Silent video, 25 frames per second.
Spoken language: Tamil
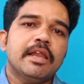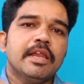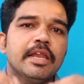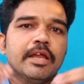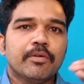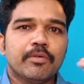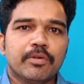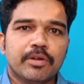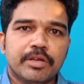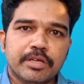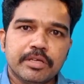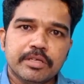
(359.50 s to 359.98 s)

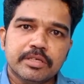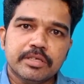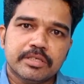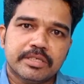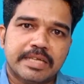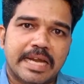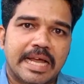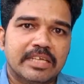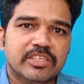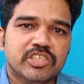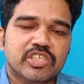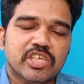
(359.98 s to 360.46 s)
நல்ல ஒரு
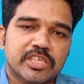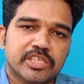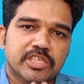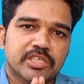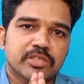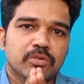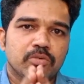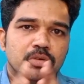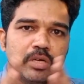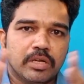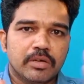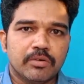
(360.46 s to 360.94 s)

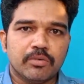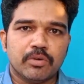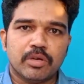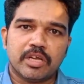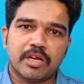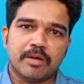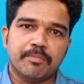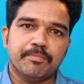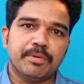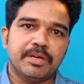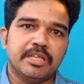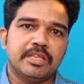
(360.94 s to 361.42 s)
டிரான்சாக்ஷன் உள்ள
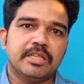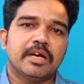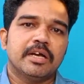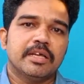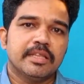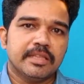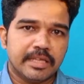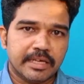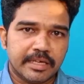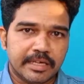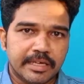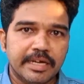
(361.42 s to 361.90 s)
ஒரு கம்பெனி
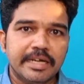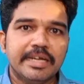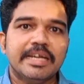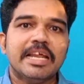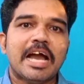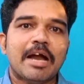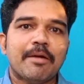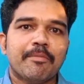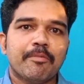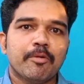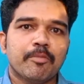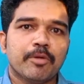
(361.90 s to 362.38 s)
தான் இந்த
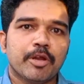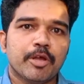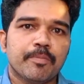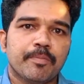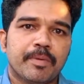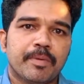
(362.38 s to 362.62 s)
கிரிட் ஆப்